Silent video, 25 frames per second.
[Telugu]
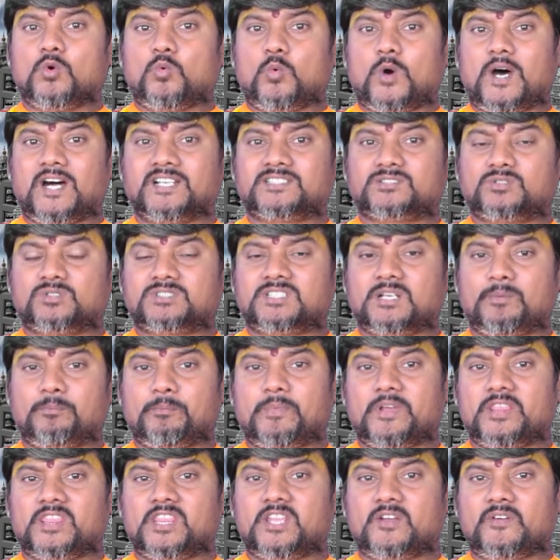వాస్తు
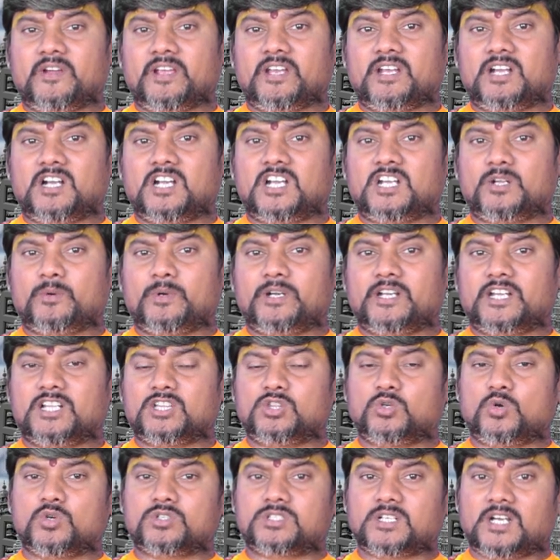సంబంధమైనటువంటి
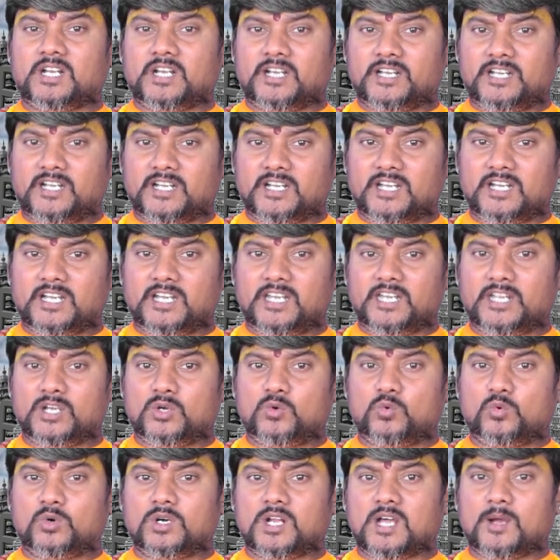దోషాలన్నింటినీ
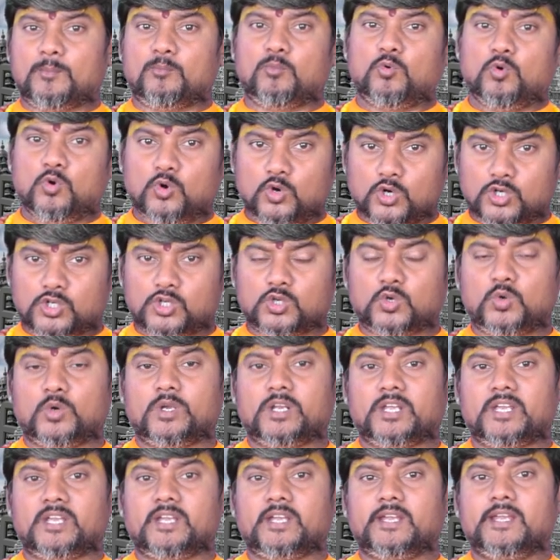కూడా
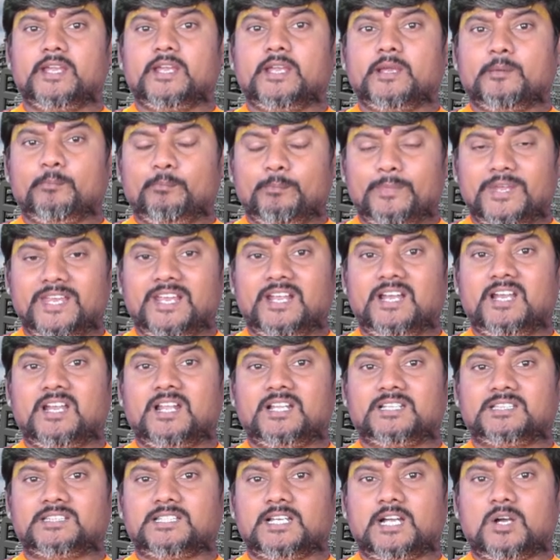పోగొట్టుకుని మీ
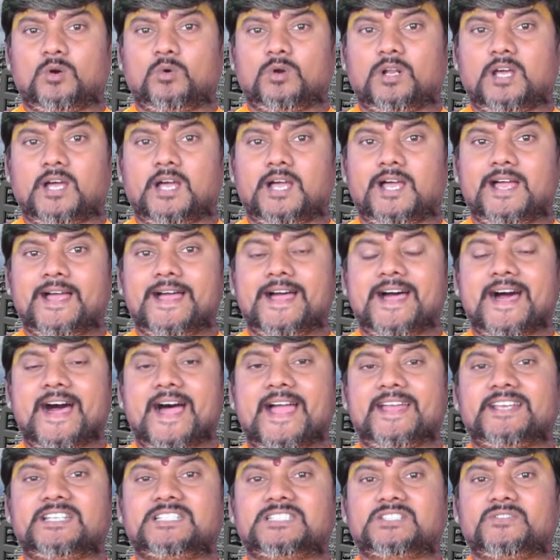ఇల్లంతా కూడా
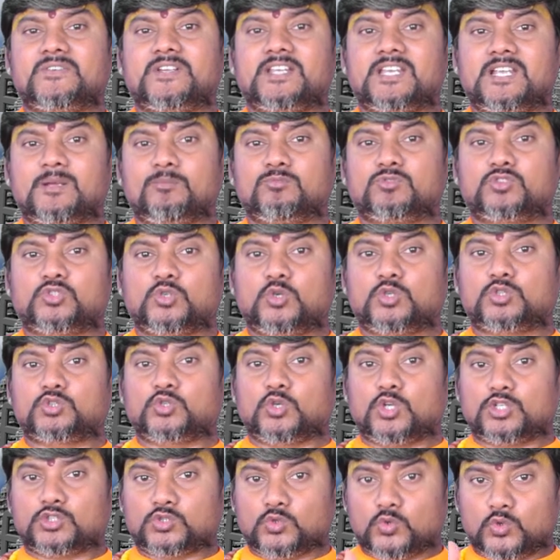ఐశ్వర్యంతో
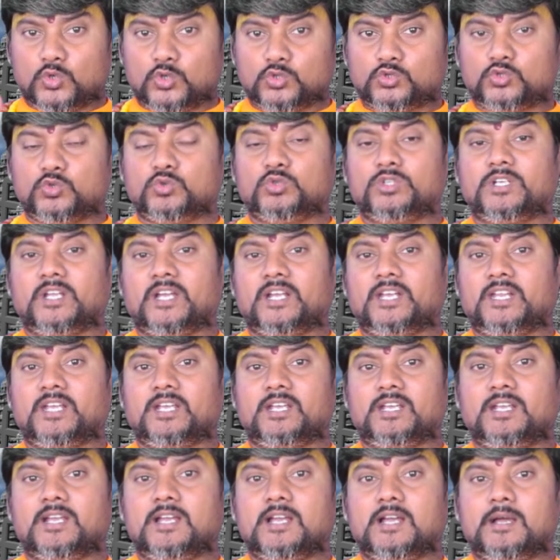తులతూగుతుంది
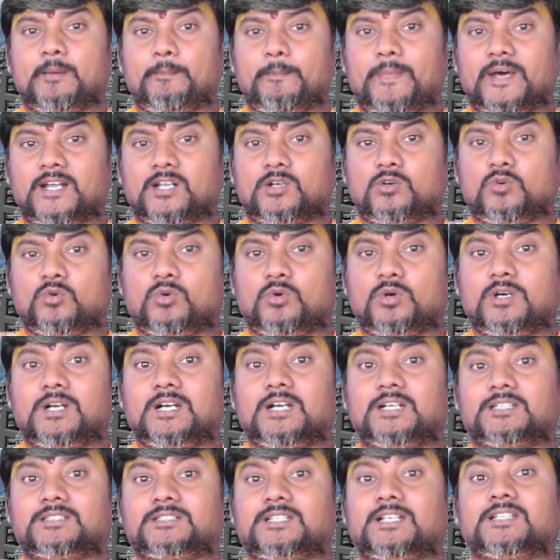అని మనకు
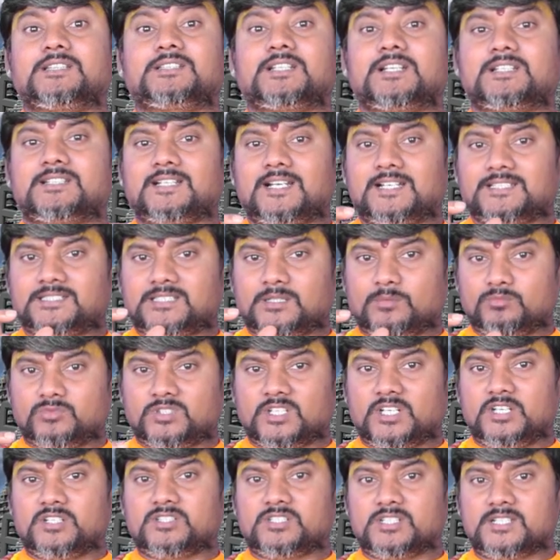తంత్రశాస్త్రం
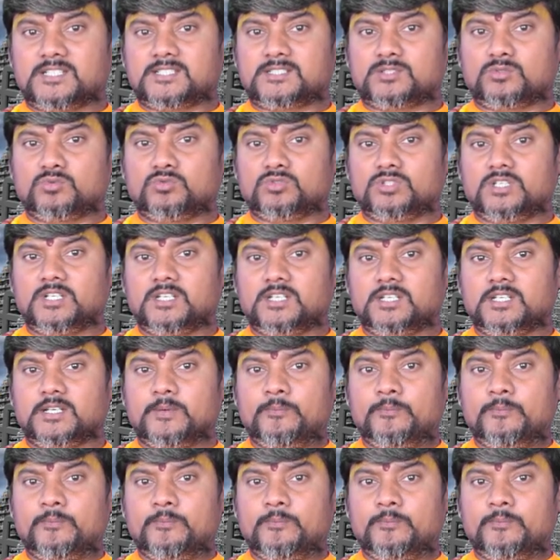తెలియచేస్తుంది